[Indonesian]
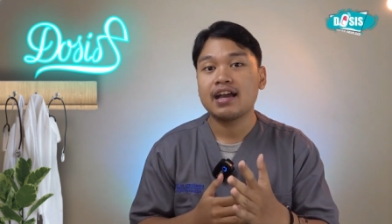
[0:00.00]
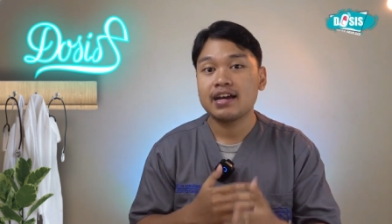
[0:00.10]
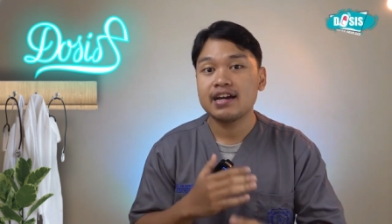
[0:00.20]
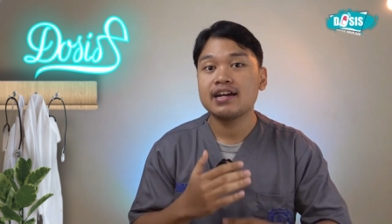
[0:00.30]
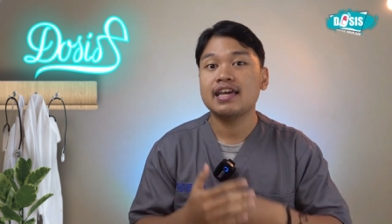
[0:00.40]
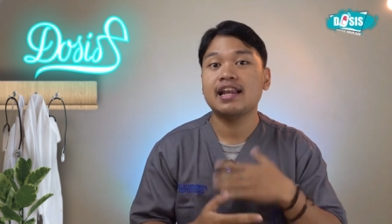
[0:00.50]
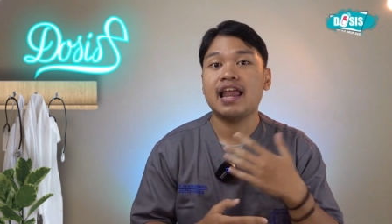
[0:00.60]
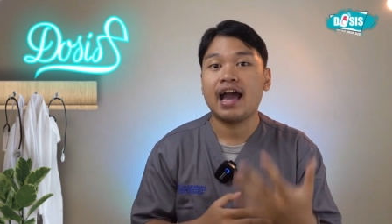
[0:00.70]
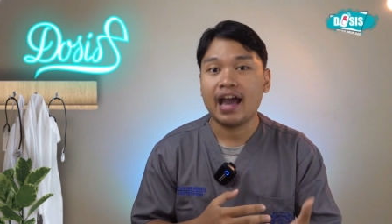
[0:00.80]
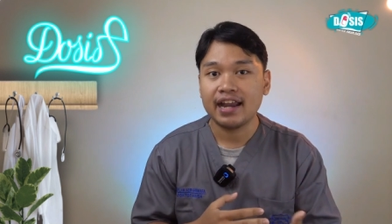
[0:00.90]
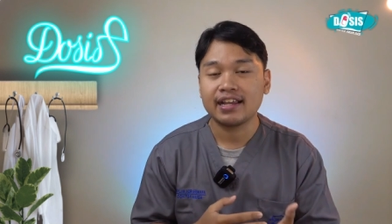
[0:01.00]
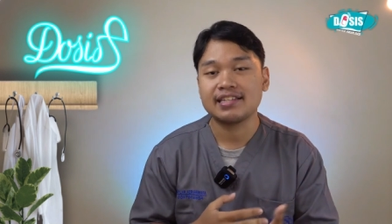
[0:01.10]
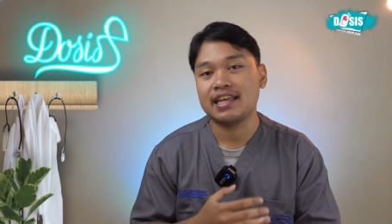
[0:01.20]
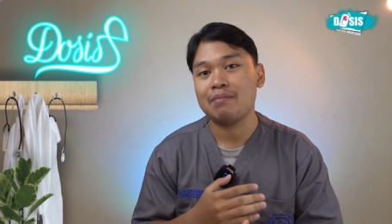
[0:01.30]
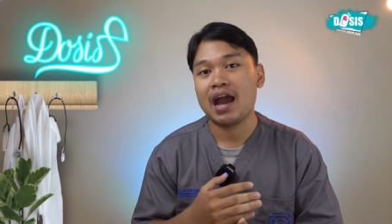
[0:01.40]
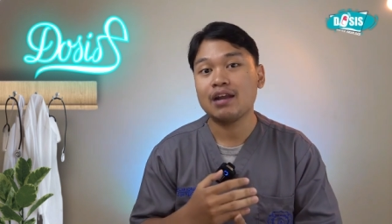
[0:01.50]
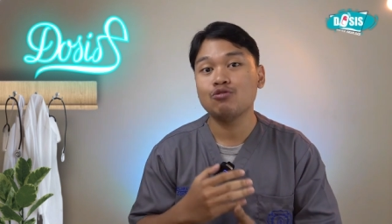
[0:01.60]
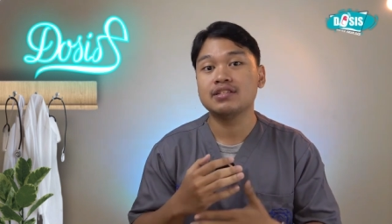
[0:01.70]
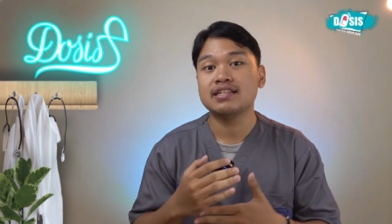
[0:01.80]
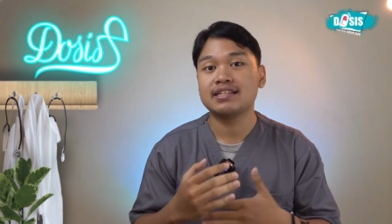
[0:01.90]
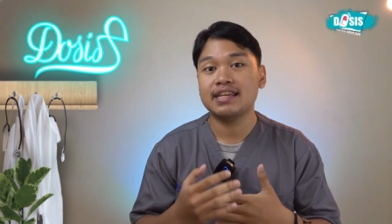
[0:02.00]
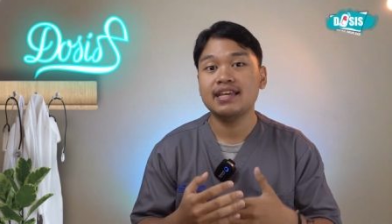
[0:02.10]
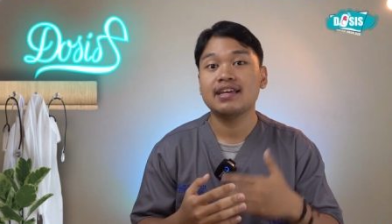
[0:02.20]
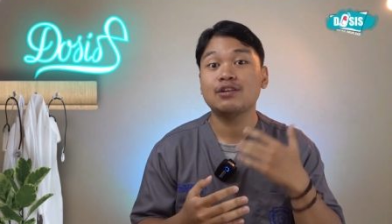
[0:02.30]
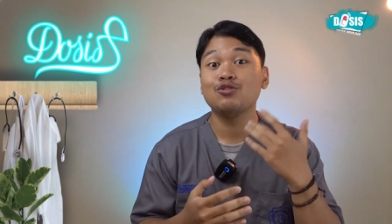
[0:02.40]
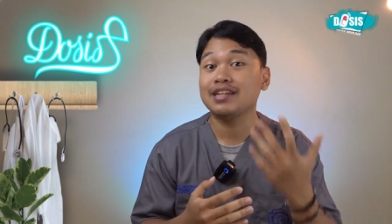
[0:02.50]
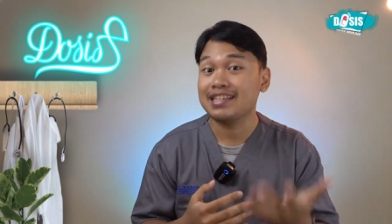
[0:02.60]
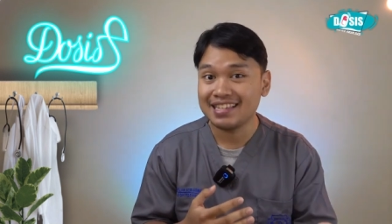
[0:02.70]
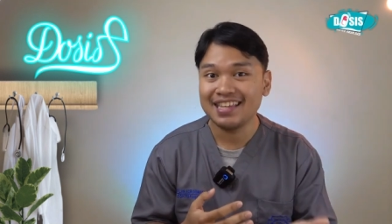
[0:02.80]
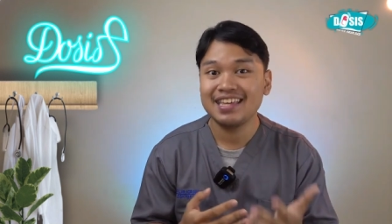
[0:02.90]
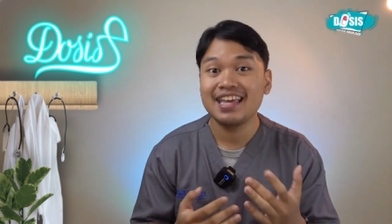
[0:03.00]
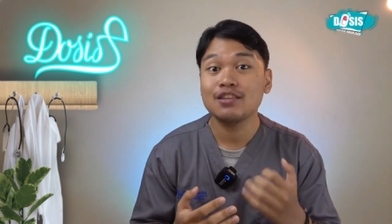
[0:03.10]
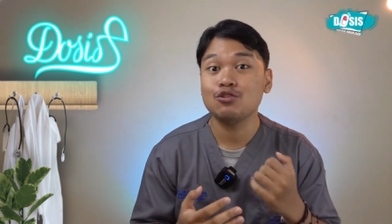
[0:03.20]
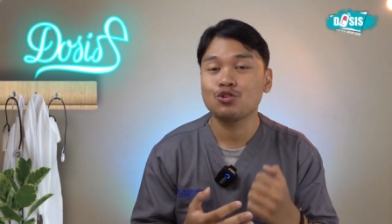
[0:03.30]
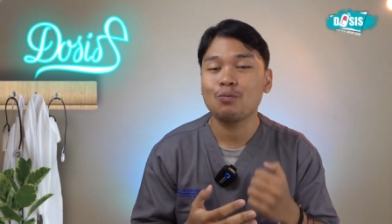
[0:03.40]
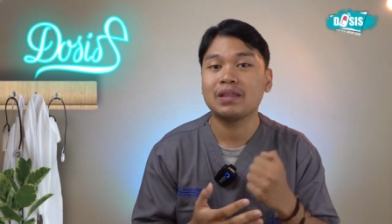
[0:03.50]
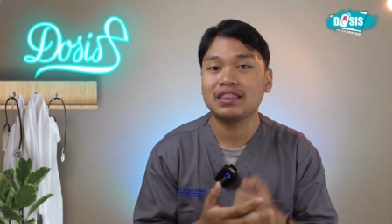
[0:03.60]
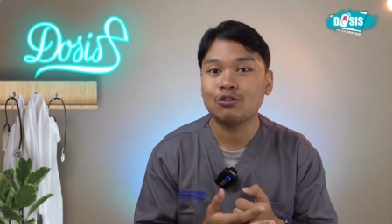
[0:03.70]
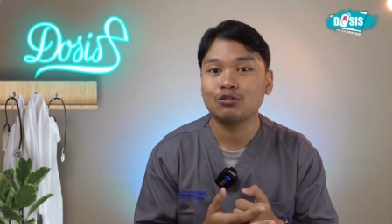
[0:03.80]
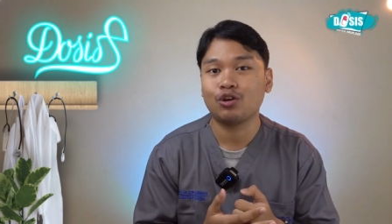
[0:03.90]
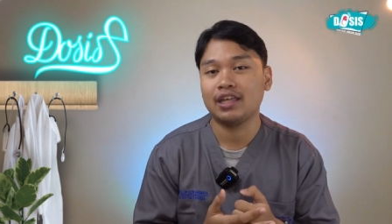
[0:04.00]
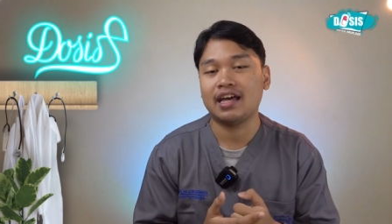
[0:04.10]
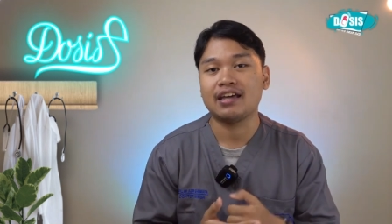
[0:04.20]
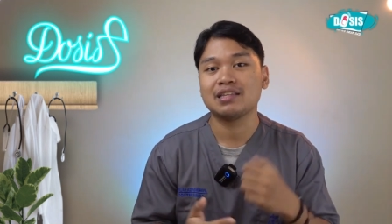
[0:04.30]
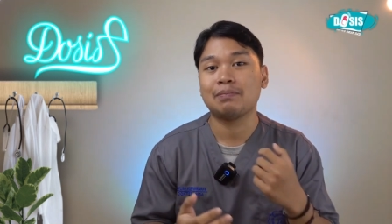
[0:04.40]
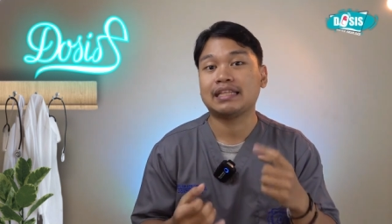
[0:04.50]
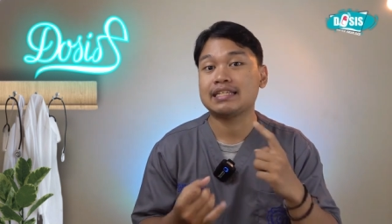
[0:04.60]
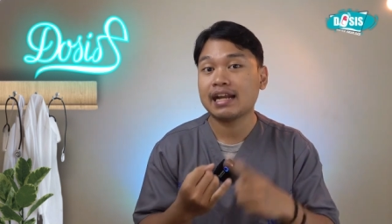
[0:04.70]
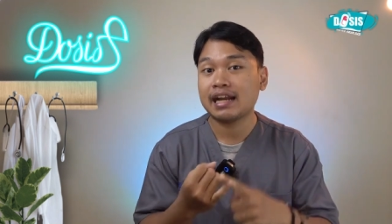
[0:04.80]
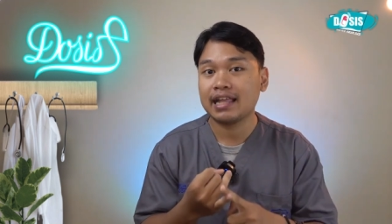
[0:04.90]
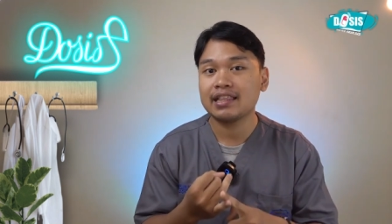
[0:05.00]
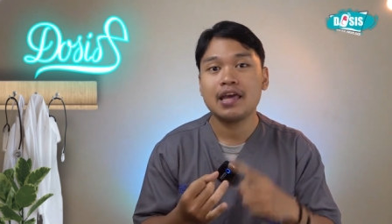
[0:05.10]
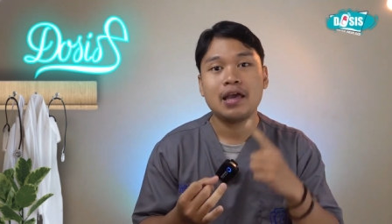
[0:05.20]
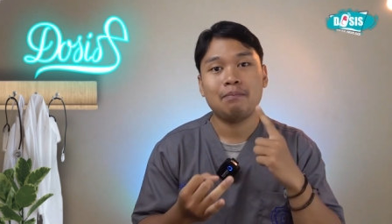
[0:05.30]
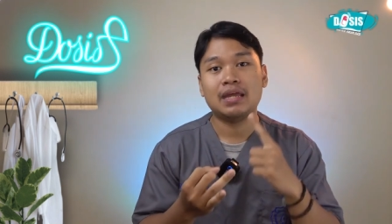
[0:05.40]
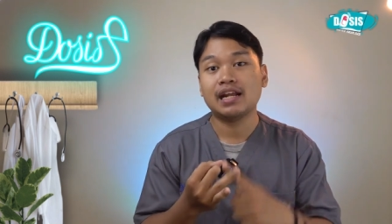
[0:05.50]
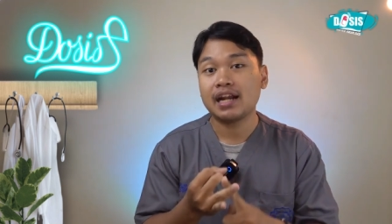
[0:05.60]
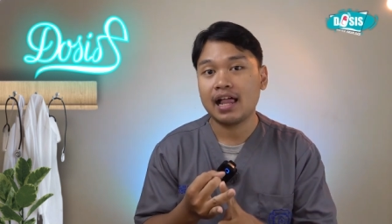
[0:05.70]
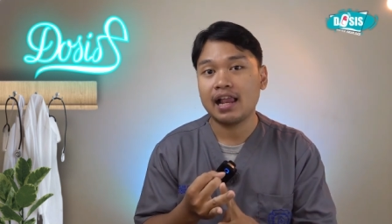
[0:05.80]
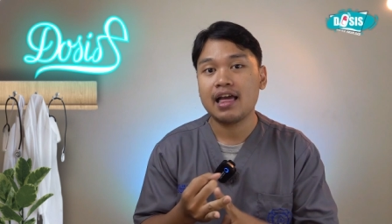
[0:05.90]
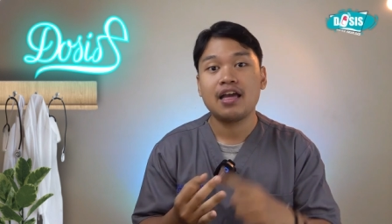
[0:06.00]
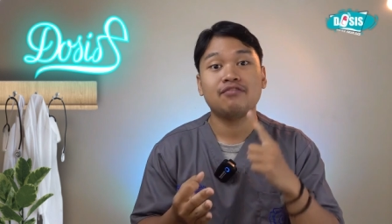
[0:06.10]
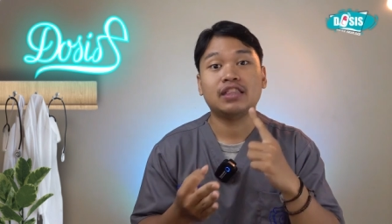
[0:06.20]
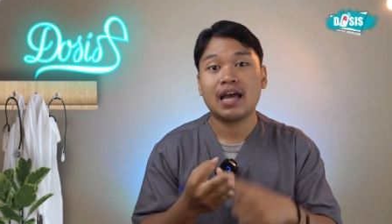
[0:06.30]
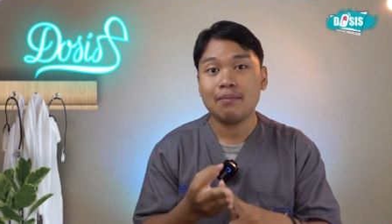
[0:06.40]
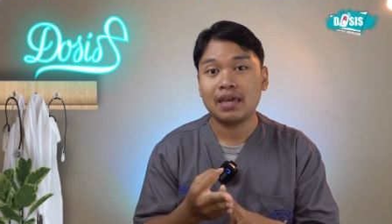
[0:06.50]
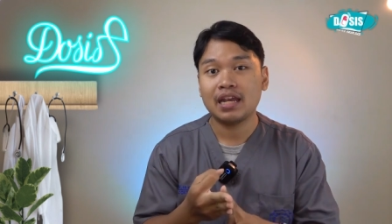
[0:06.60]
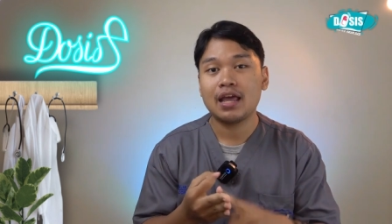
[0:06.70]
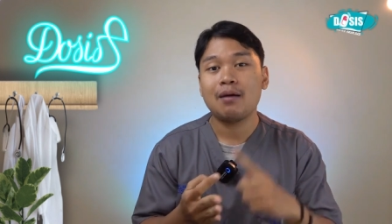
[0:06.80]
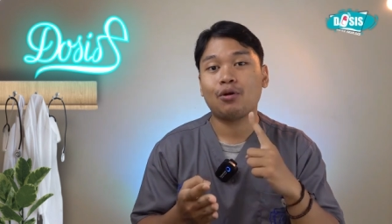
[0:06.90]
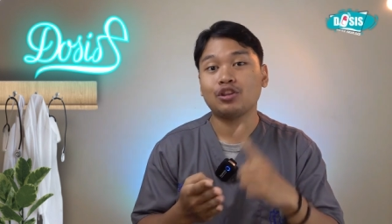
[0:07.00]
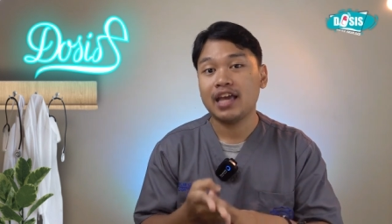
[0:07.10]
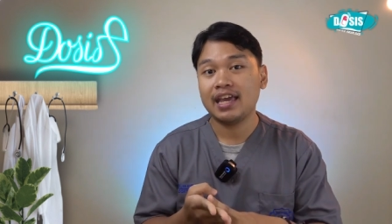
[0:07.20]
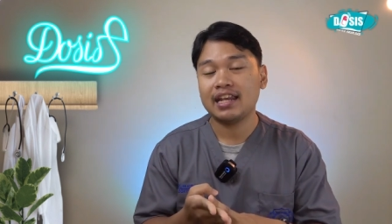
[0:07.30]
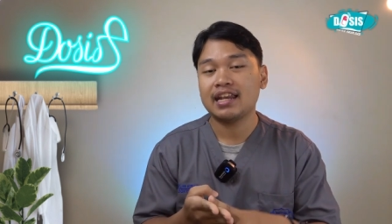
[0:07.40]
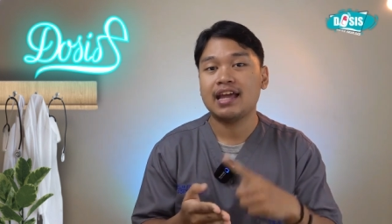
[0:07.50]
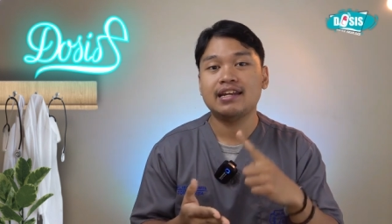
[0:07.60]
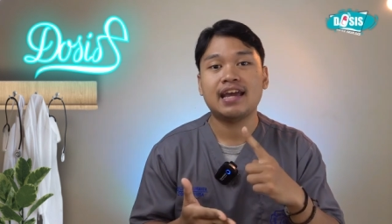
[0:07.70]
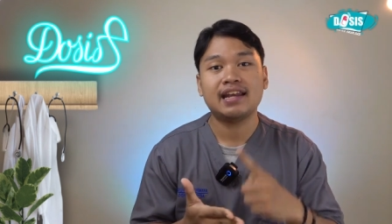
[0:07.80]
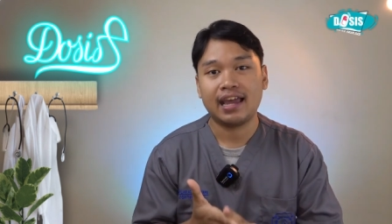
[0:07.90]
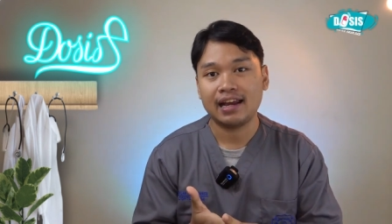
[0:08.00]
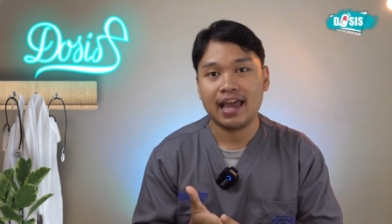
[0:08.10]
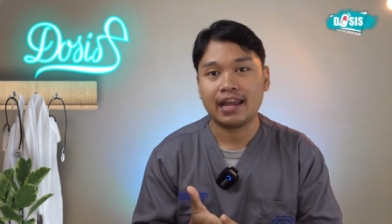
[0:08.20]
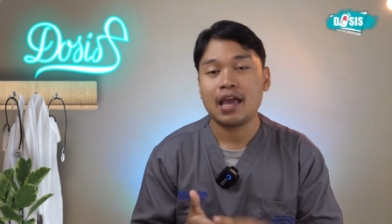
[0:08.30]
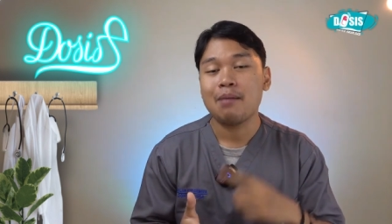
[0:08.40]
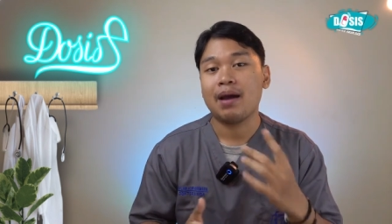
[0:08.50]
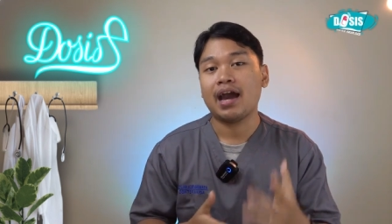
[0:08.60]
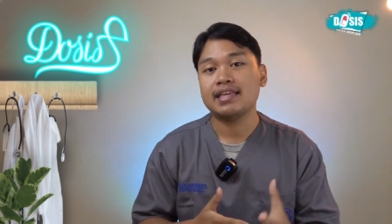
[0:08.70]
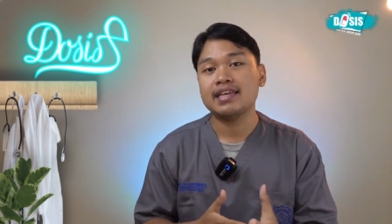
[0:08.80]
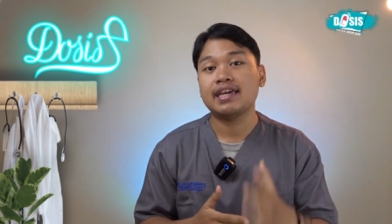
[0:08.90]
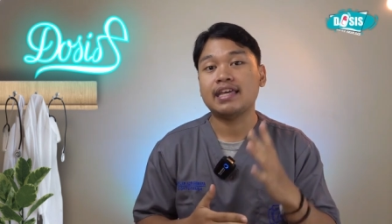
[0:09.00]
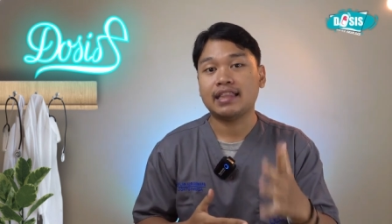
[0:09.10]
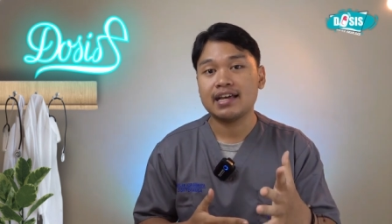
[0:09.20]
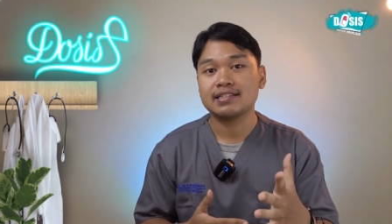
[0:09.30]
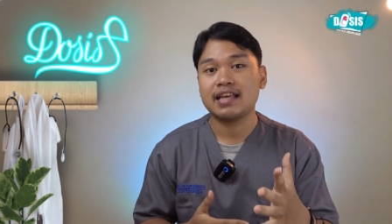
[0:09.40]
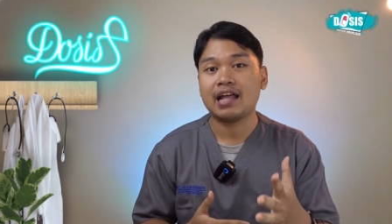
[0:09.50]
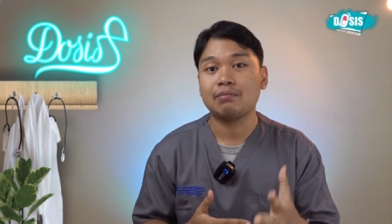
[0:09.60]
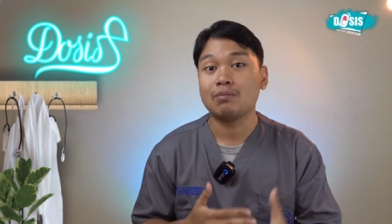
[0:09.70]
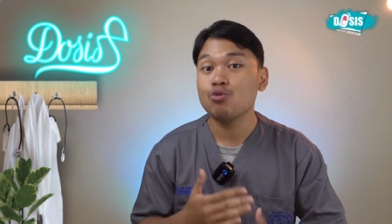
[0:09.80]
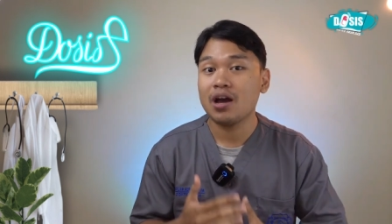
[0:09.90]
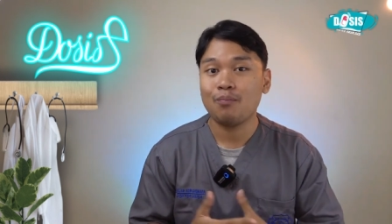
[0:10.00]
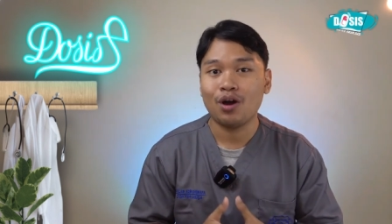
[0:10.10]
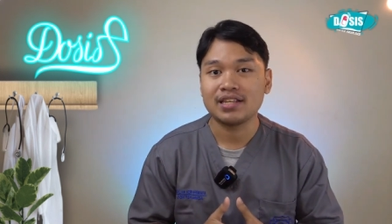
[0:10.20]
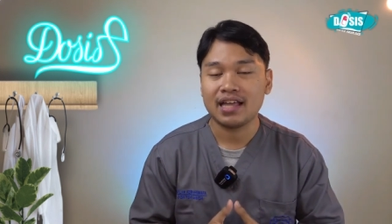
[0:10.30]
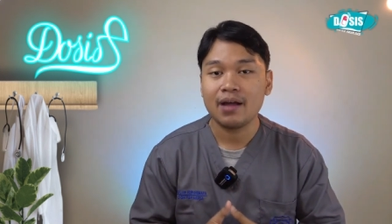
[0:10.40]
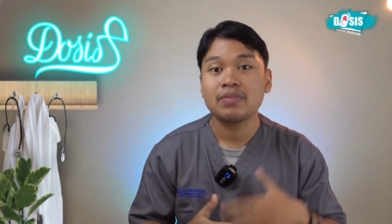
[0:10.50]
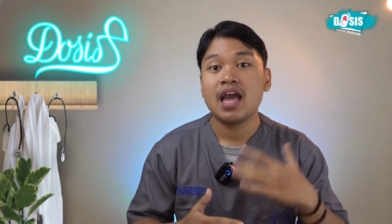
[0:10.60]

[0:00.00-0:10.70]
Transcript: kehilangan keseimbangan nutrisi nutrisi yang justru penting untuk kita seperti serat, minum mineral, vitamin, protein, dan lain-lain. Makanya kita saat berbuka puasa